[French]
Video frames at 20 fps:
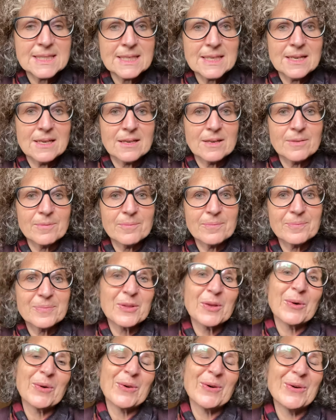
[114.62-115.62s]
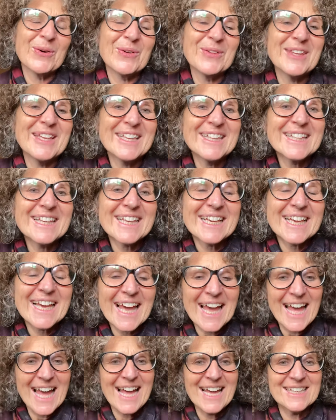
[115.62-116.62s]
vit-il Oh, n'ayez
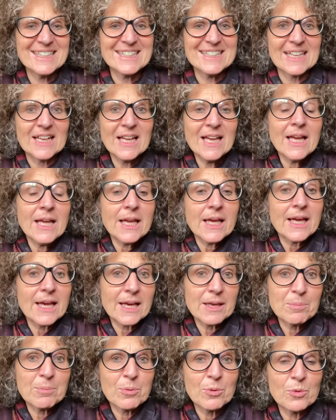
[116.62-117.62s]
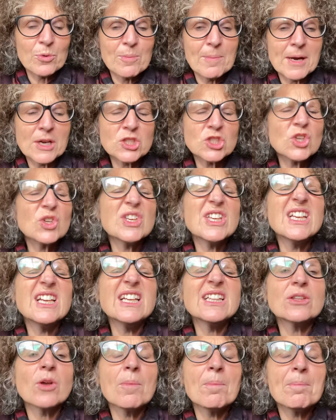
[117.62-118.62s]
crainte, répond le marchand, il
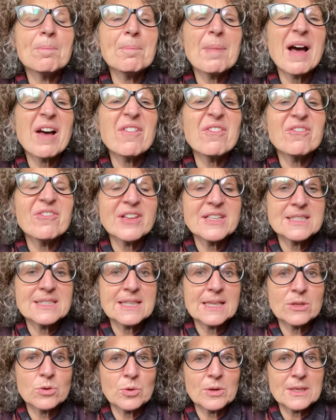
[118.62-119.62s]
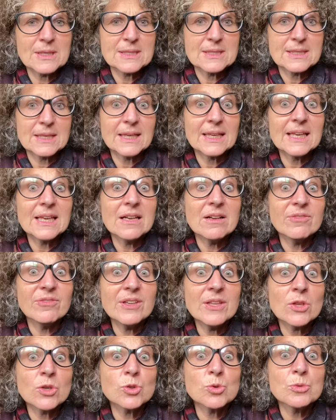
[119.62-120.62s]
est en parfaite sécurité, il
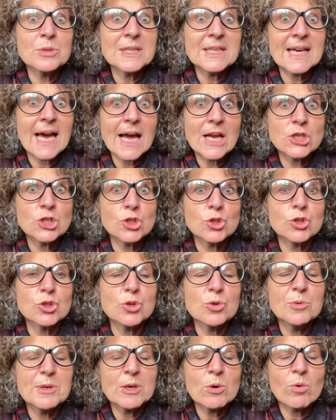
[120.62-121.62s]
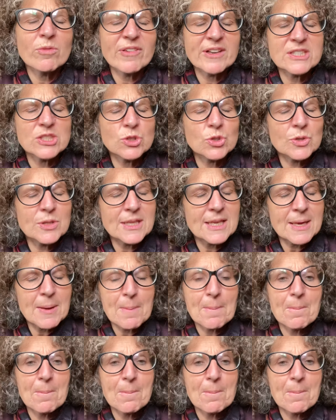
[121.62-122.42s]
vit dans une cage que je lui ai confectionnée